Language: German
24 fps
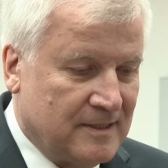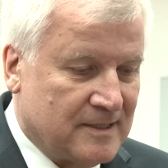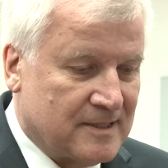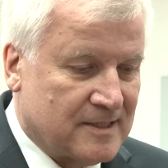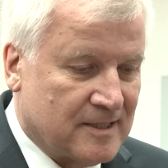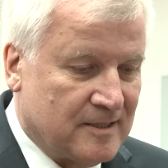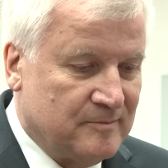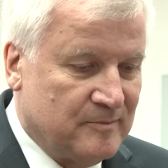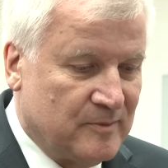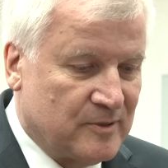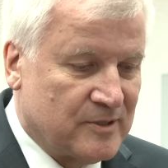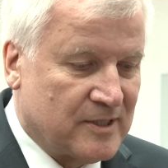
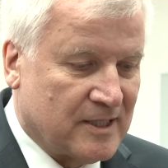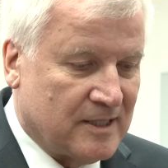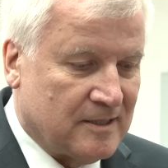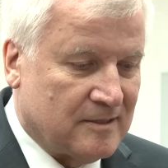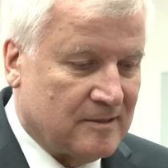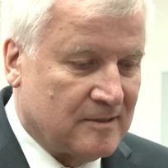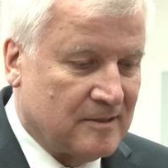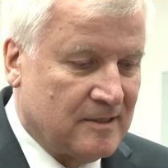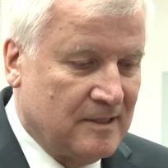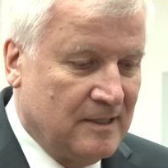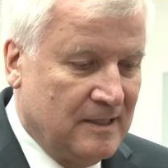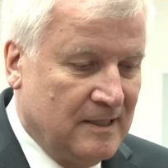Deshalb muss
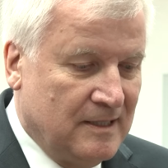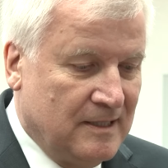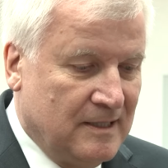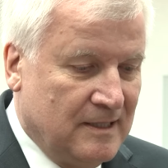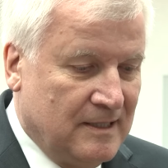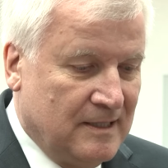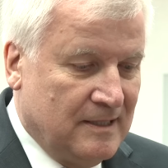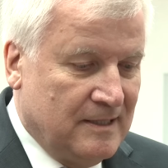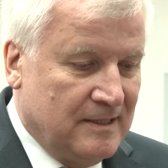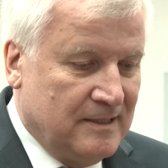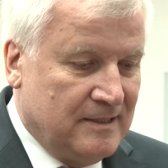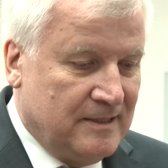auch
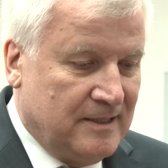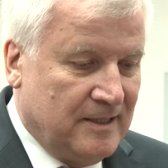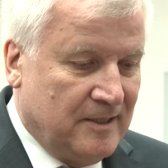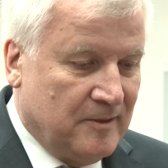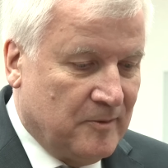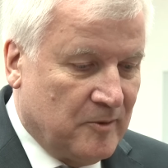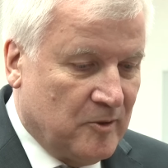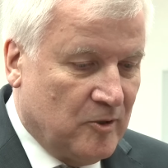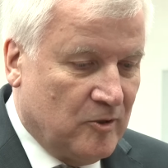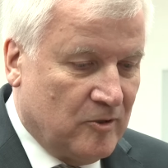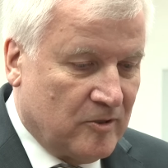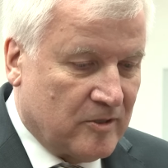
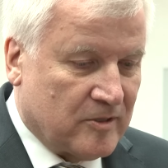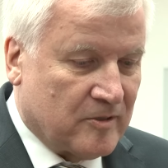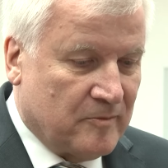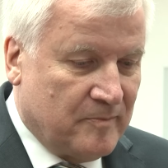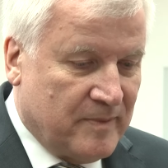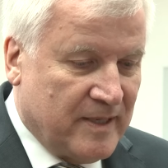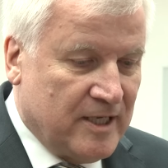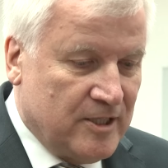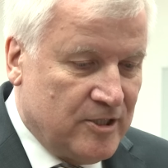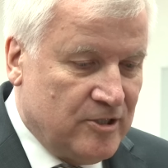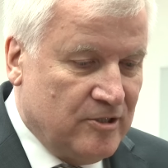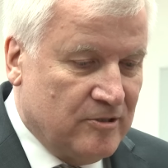die
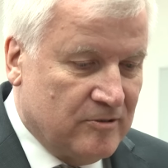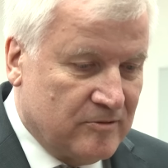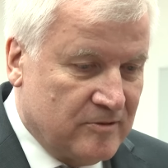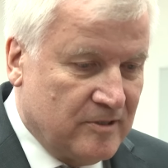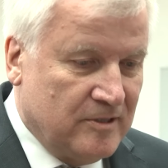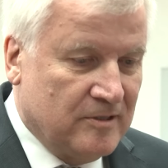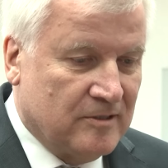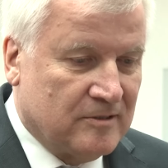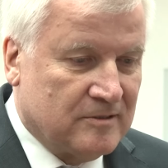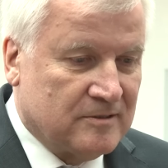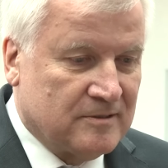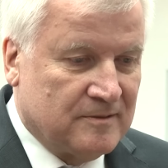Europäische
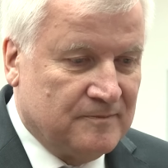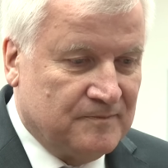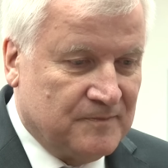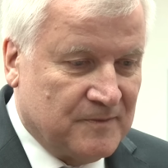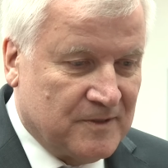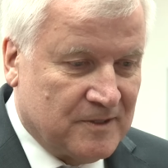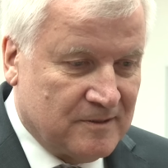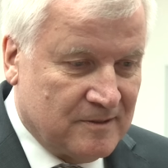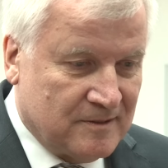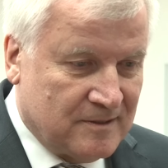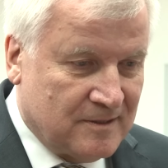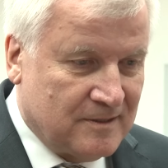Union
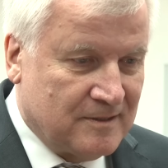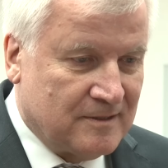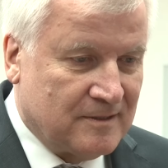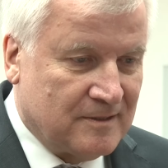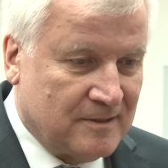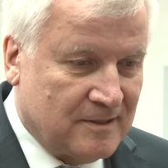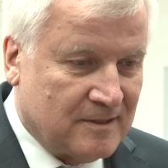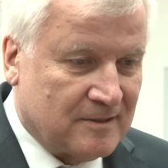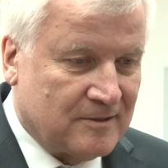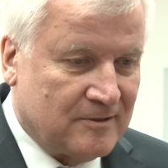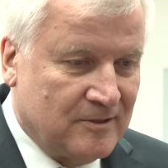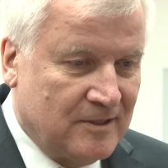und
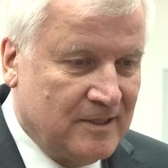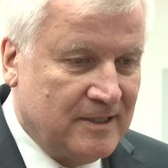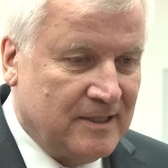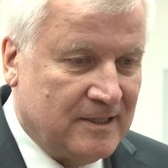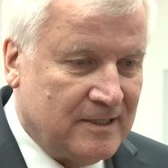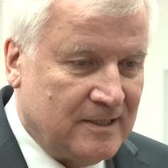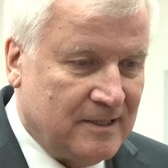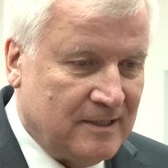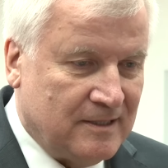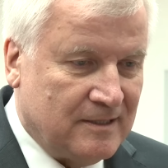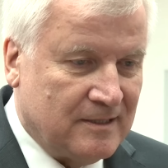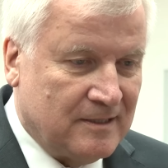
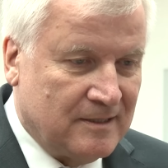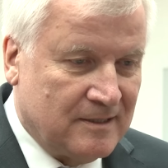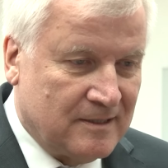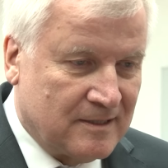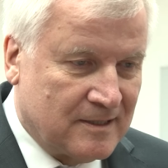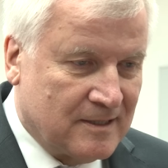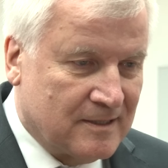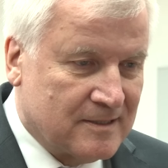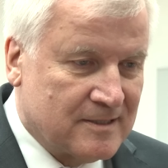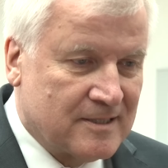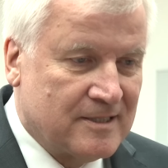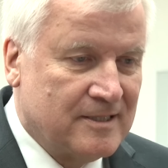natürlich die äh,
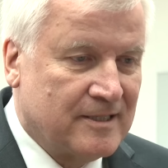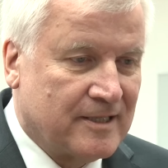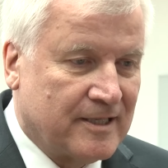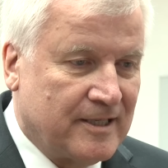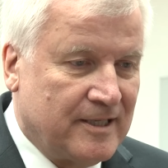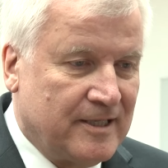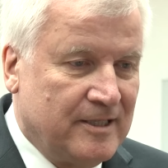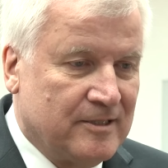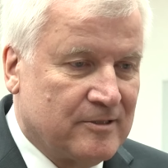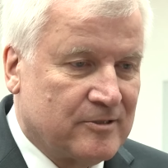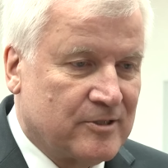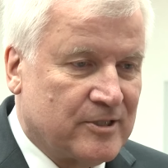ganzen
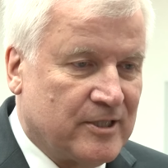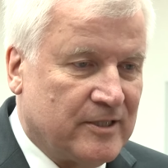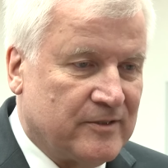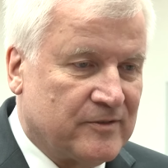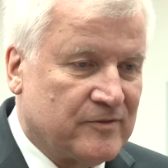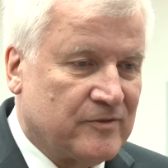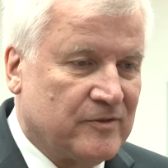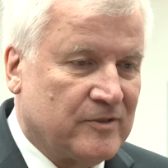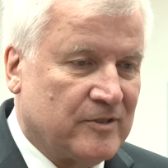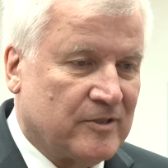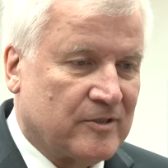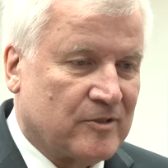
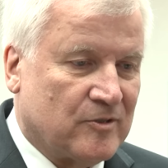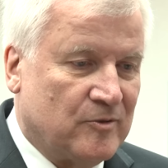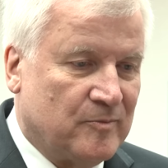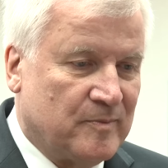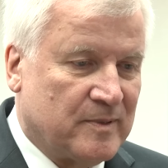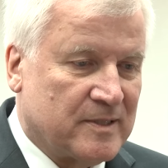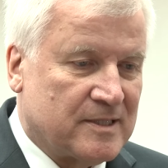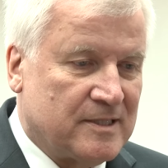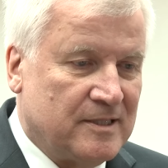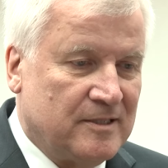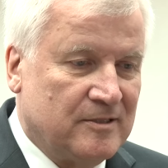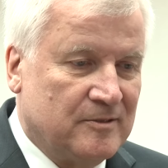Regierungschefs von
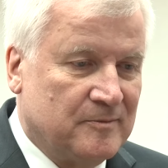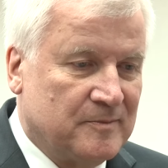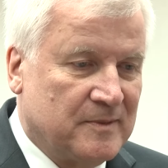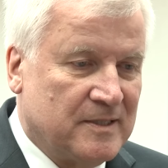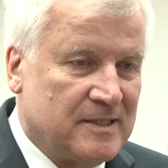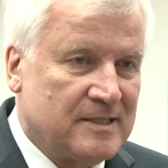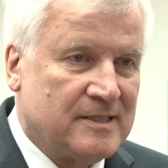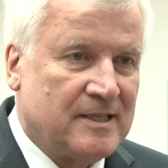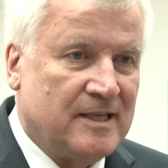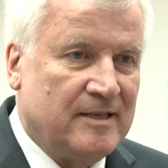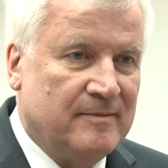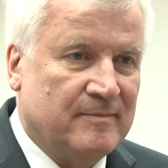Europa sich um
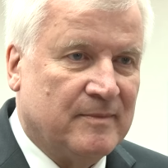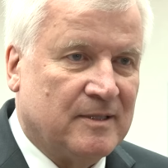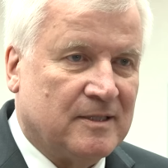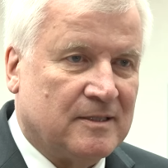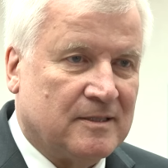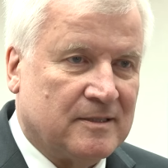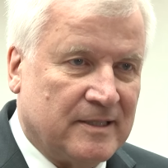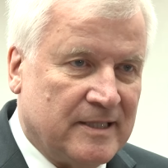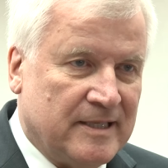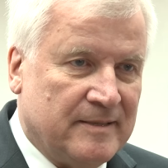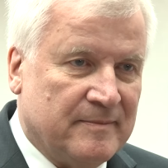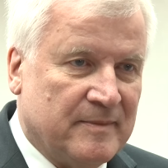das
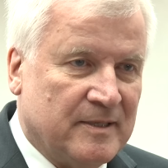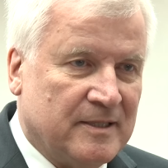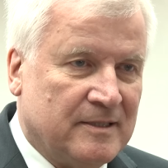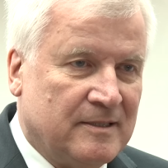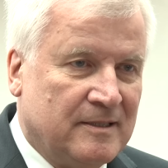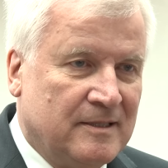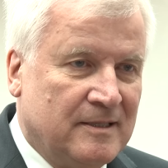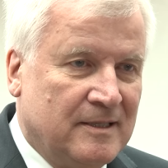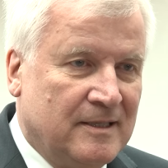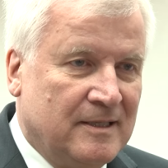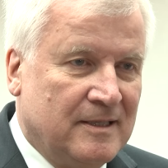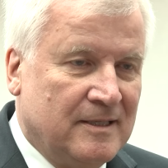Thema annehmen.
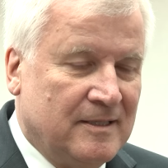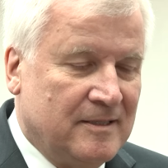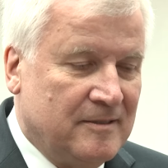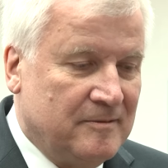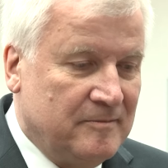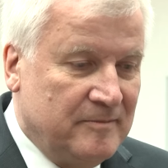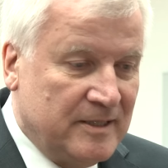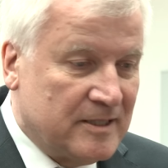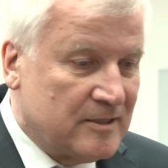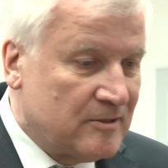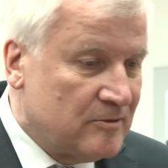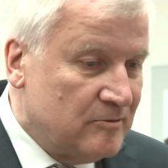
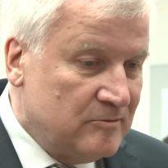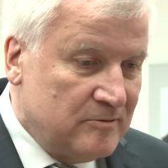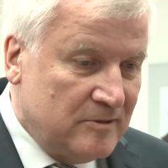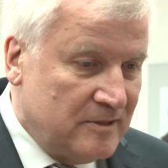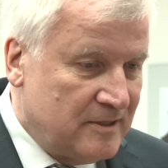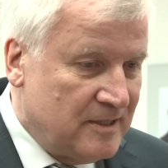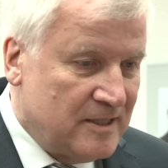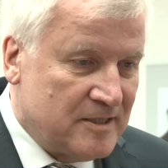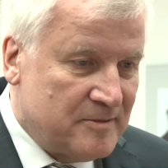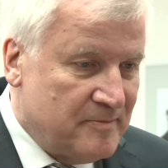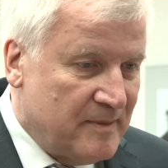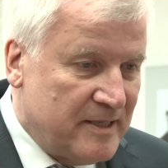Wir
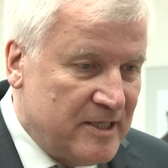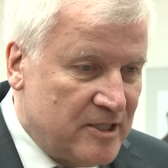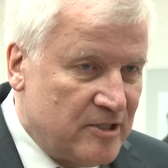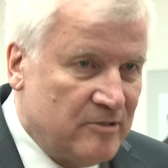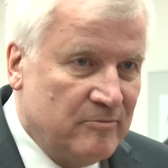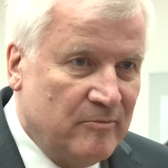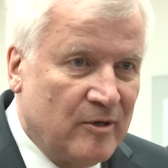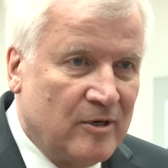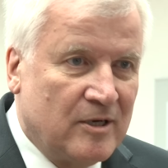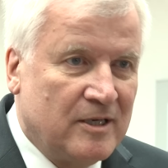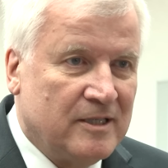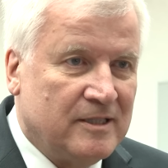tun das
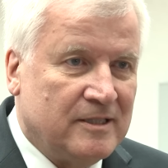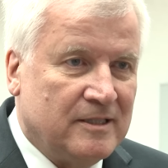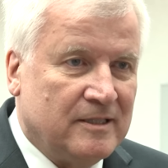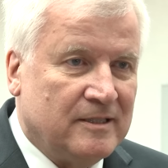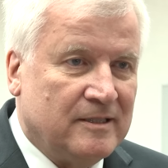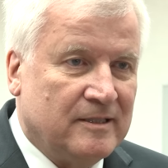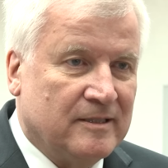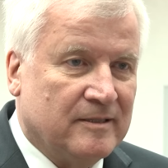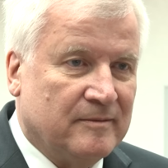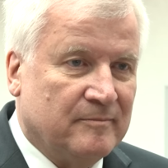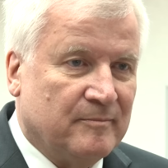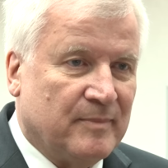Menschenmögliche
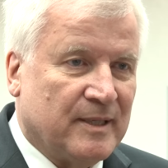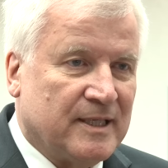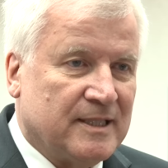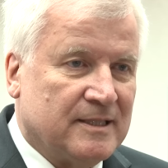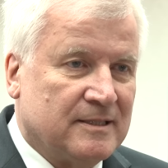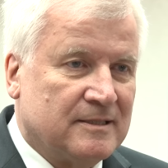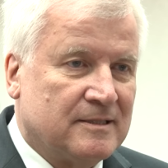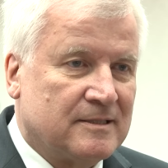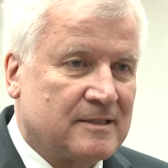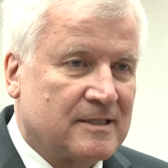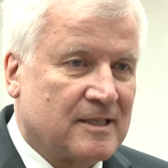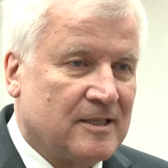hier in
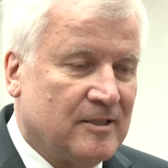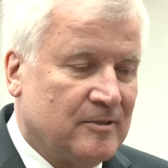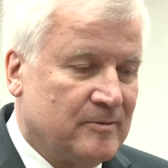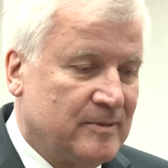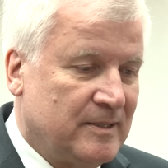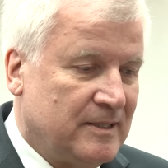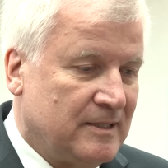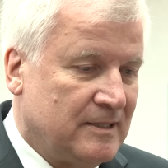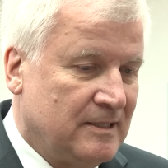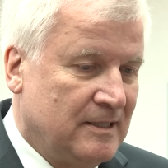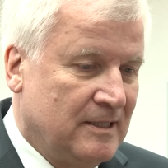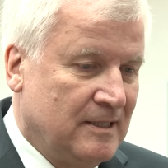Bayern, das
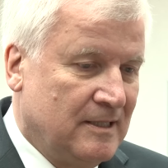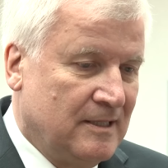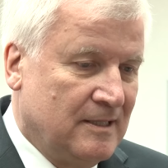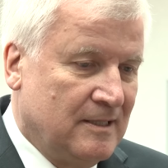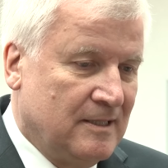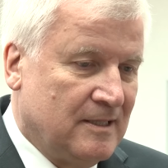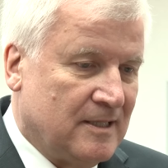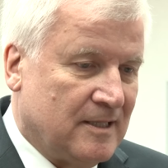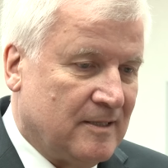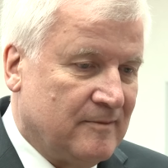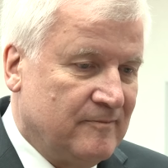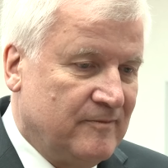glaube ich,
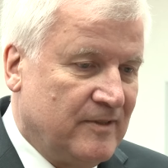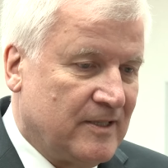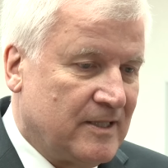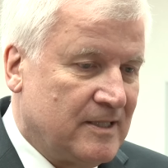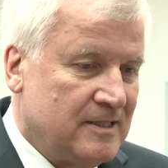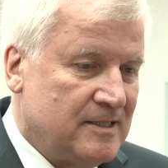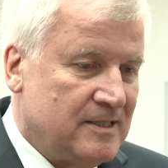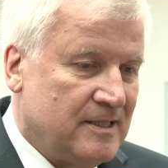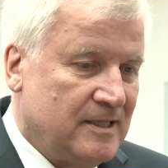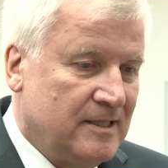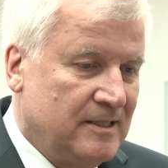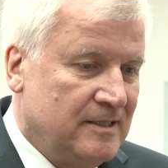haben wir
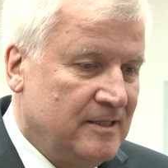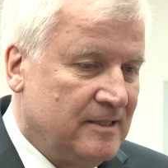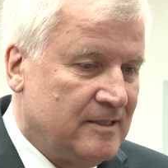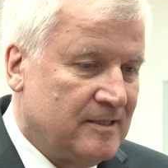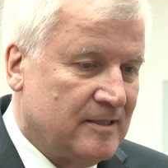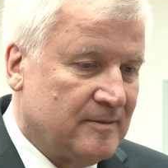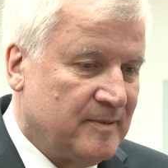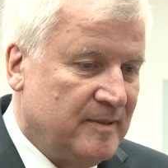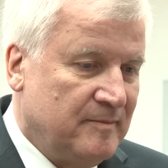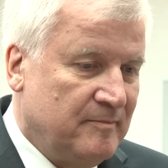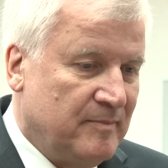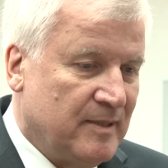gesehen. Ich
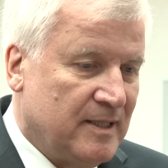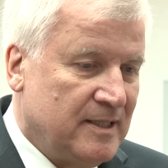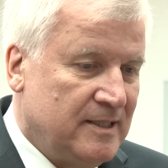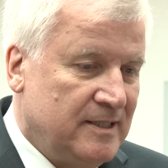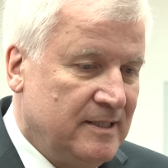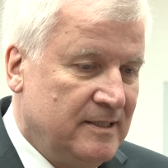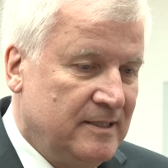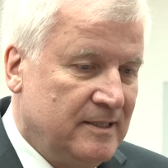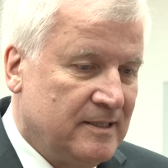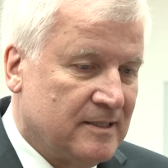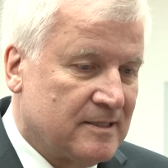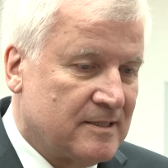habe in
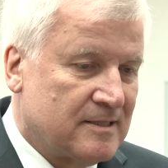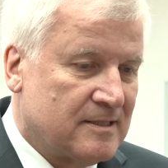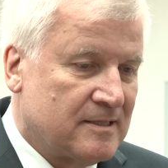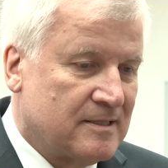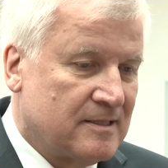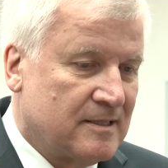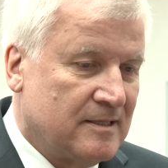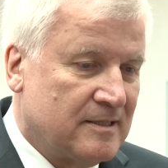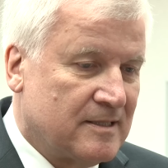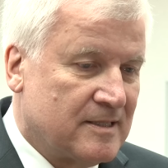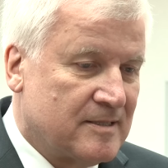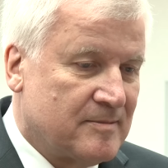Berlin
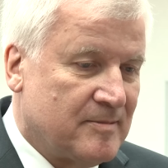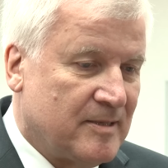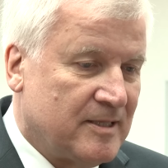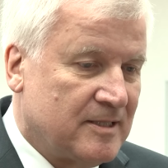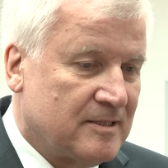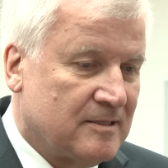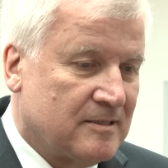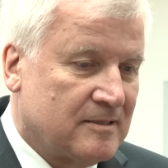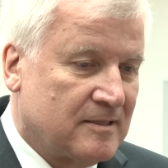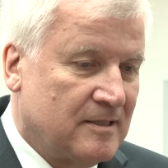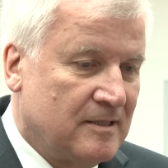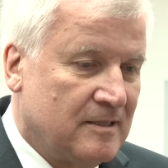jetzt äh, zwei
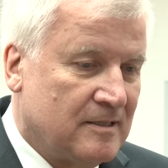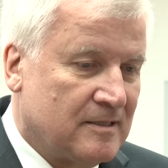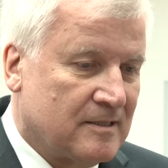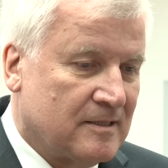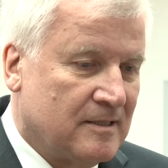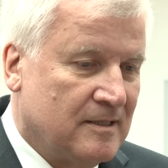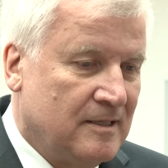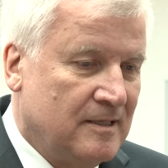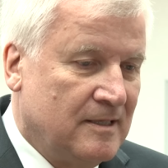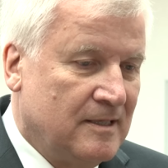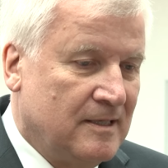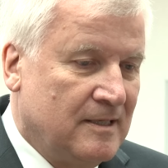Tage lang